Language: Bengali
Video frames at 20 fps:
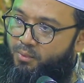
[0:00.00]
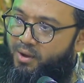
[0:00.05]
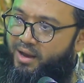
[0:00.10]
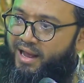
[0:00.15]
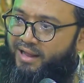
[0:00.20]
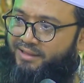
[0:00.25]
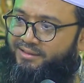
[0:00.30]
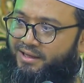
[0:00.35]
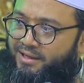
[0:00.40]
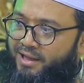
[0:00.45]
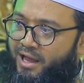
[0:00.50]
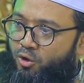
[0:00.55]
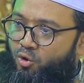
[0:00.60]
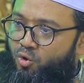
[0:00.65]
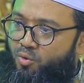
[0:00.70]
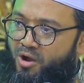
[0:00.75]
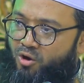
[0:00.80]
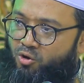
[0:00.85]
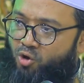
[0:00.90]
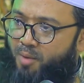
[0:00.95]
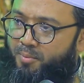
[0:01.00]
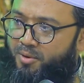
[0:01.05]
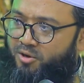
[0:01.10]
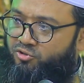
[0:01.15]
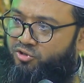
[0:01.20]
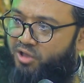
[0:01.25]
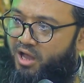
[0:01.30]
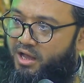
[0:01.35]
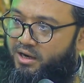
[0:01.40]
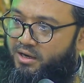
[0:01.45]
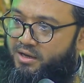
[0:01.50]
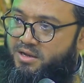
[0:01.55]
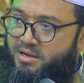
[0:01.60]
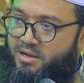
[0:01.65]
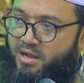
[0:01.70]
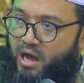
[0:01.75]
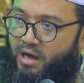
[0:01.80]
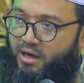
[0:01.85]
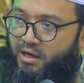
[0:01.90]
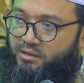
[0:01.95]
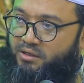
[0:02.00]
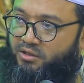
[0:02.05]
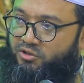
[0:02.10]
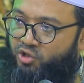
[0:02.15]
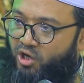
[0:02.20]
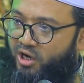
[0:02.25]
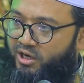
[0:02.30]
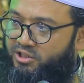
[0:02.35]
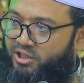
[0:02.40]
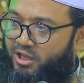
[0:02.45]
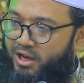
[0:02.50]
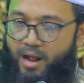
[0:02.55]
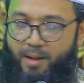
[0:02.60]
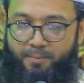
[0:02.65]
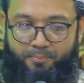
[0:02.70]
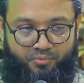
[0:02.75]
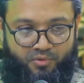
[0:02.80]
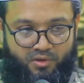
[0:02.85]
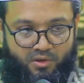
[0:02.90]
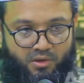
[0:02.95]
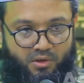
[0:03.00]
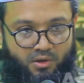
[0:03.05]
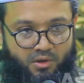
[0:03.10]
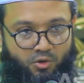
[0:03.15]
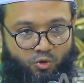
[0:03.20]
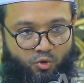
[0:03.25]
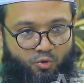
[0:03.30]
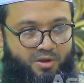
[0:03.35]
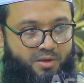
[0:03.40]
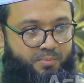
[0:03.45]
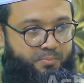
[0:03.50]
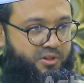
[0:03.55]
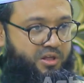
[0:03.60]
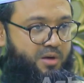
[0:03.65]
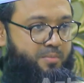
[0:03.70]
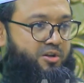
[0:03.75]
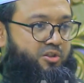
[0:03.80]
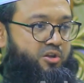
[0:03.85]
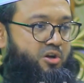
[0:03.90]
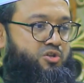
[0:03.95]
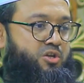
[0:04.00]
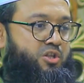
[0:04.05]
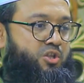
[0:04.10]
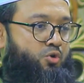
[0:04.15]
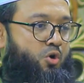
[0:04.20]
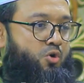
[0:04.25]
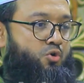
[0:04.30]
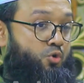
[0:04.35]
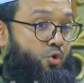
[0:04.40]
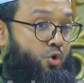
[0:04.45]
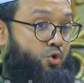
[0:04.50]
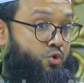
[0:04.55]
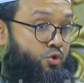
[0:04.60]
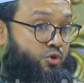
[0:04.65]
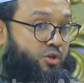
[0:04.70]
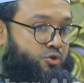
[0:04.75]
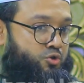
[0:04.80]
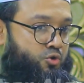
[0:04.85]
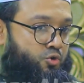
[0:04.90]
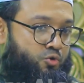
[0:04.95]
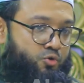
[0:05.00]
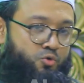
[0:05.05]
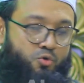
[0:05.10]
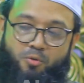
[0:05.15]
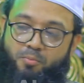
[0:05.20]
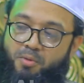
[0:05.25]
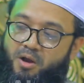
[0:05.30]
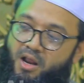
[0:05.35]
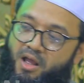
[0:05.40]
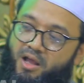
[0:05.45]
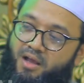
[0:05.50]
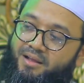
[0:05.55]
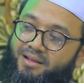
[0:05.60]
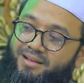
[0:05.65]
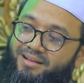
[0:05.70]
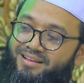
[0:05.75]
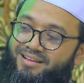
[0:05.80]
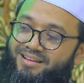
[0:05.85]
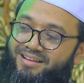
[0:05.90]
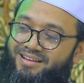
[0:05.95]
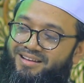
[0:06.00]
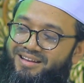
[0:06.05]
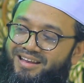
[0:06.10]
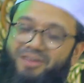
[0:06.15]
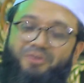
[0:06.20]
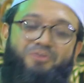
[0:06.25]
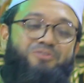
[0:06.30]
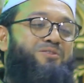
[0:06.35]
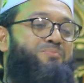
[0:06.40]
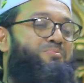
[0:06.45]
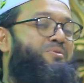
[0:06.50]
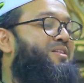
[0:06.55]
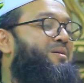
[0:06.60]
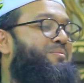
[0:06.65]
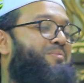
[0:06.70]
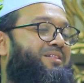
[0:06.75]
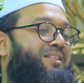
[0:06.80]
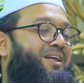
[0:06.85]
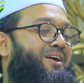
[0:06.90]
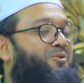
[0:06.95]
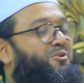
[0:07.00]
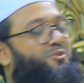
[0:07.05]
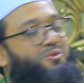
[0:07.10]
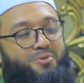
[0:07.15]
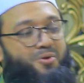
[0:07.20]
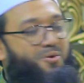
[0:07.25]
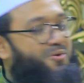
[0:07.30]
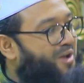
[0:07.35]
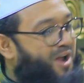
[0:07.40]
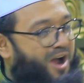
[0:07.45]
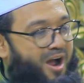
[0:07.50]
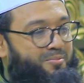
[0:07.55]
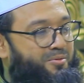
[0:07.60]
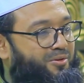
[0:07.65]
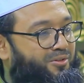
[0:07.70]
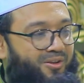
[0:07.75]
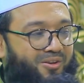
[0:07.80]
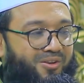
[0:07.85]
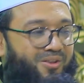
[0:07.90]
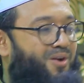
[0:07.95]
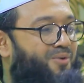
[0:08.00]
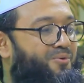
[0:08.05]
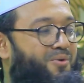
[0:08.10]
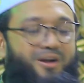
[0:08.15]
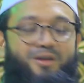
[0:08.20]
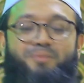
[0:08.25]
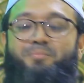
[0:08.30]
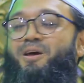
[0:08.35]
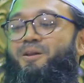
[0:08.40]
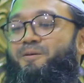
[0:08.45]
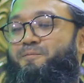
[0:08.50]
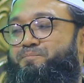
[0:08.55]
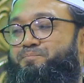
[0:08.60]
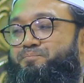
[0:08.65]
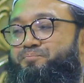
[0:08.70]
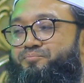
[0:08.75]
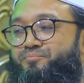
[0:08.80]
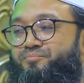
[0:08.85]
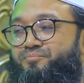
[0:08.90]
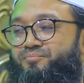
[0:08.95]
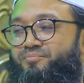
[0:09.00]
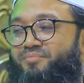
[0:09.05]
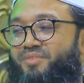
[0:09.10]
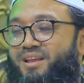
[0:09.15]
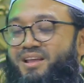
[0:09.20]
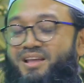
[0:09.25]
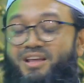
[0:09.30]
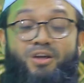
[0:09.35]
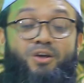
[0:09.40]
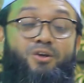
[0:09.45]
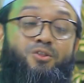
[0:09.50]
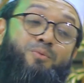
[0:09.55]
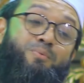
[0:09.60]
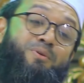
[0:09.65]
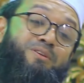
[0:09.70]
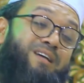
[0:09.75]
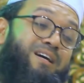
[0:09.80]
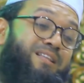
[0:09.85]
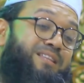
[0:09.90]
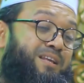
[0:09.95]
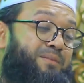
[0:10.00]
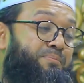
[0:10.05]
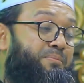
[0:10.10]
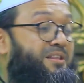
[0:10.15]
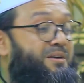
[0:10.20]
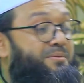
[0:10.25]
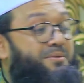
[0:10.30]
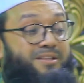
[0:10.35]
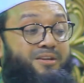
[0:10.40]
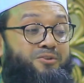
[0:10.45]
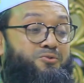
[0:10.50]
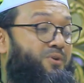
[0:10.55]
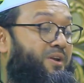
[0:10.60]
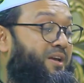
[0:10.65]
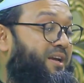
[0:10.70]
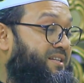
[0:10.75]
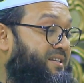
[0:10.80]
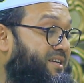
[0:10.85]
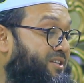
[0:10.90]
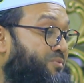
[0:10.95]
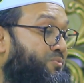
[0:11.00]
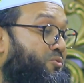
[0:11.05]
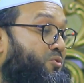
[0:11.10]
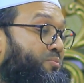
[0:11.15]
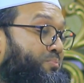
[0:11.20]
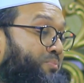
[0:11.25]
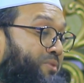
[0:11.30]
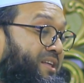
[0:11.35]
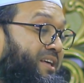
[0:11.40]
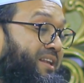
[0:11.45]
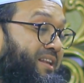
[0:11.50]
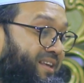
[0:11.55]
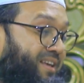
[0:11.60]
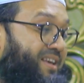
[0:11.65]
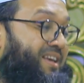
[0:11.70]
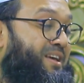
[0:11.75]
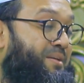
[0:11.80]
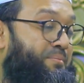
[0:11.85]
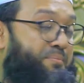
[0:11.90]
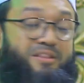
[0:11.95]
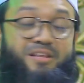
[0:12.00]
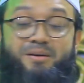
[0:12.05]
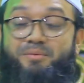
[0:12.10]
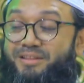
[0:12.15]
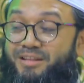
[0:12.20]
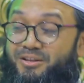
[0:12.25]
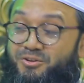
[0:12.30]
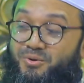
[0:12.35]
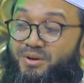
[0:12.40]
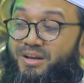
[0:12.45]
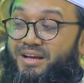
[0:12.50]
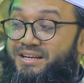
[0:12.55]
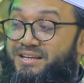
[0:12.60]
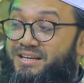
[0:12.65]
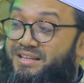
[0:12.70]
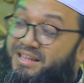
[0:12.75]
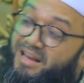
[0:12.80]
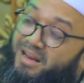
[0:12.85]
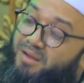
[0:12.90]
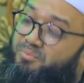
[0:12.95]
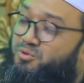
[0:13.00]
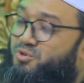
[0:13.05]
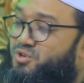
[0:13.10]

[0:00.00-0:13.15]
ওয়ালা তানহারহুমা খবরদার আরেকটা থ্রেট দিলাম তোমায় পিতামাতার সাথে কখনো অসৎ আচরণ করবা না এ হচ্ছে পিতামাতা কত বড় নিয়ামত আল্লাহু আকবার তবে যাদের পিতামাতা চলে গেছে এই যে মুরব্বীদের পিতামাতা চলে গেছে তারা